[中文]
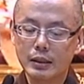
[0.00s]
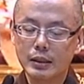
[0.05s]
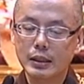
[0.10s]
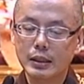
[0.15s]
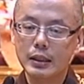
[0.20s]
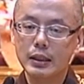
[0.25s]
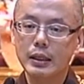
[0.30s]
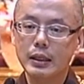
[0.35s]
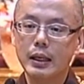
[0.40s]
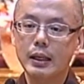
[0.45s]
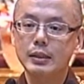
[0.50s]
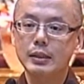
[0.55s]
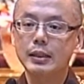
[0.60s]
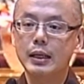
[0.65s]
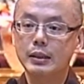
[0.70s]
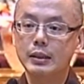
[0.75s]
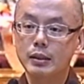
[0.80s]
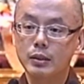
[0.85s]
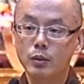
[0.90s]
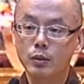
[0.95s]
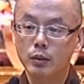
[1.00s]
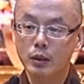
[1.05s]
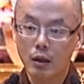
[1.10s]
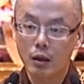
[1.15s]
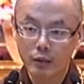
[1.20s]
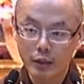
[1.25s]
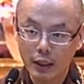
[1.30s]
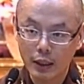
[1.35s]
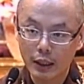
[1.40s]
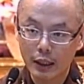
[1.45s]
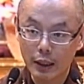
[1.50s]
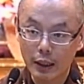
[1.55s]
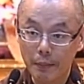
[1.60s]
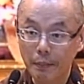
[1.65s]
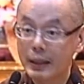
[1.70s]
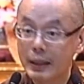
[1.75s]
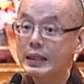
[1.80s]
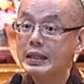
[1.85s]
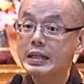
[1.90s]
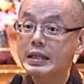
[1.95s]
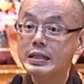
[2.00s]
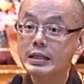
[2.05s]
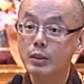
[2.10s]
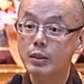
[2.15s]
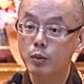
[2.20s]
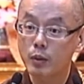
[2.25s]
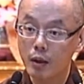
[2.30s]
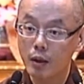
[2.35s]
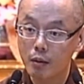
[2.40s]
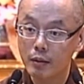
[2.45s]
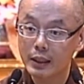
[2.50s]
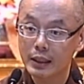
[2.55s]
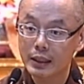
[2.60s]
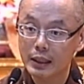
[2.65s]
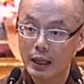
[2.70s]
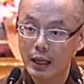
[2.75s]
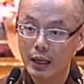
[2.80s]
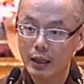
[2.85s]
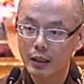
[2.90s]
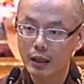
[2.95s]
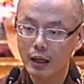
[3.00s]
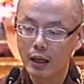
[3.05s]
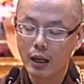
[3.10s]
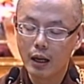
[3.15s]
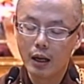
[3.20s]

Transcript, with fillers: 今天讲经就到这里，明天是最后一天，